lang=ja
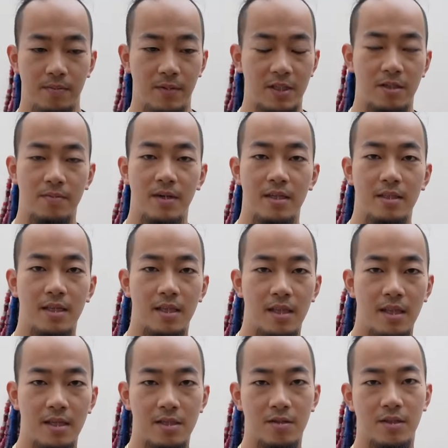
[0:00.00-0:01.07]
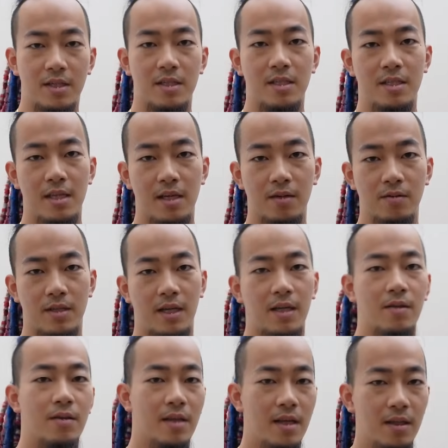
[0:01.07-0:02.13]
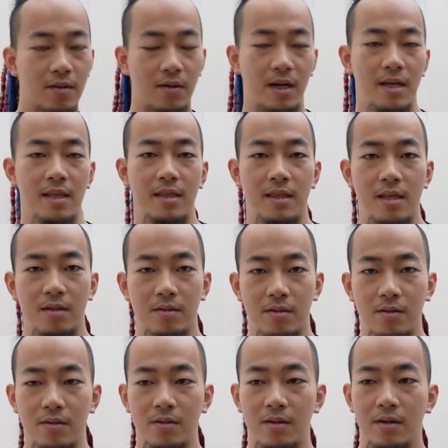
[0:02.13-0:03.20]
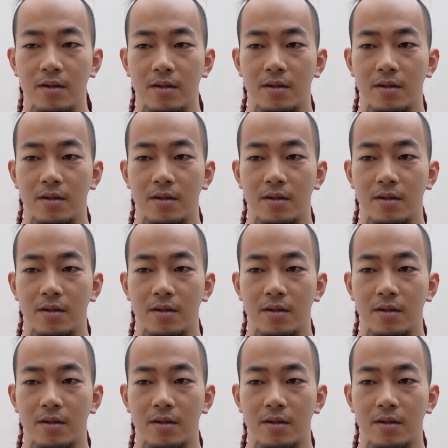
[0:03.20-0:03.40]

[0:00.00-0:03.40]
抹茶バーに出て出勤してお酒飲んでとかやってると